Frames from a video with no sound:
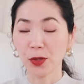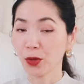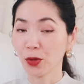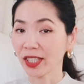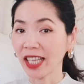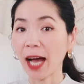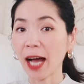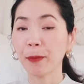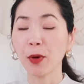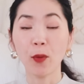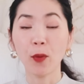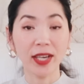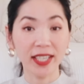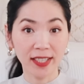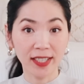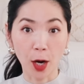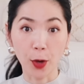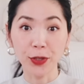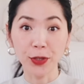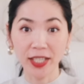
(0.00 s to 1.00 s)
所以他们会
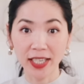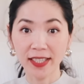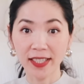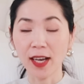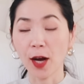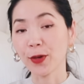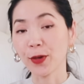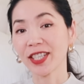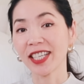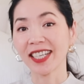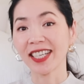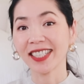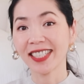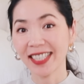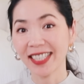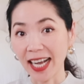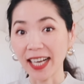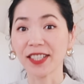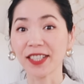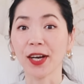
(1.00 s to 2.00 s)
小心
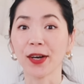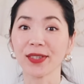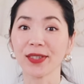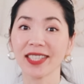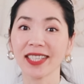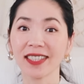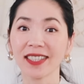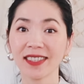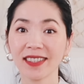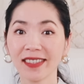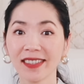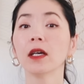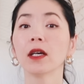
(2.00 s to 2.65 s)
再小心。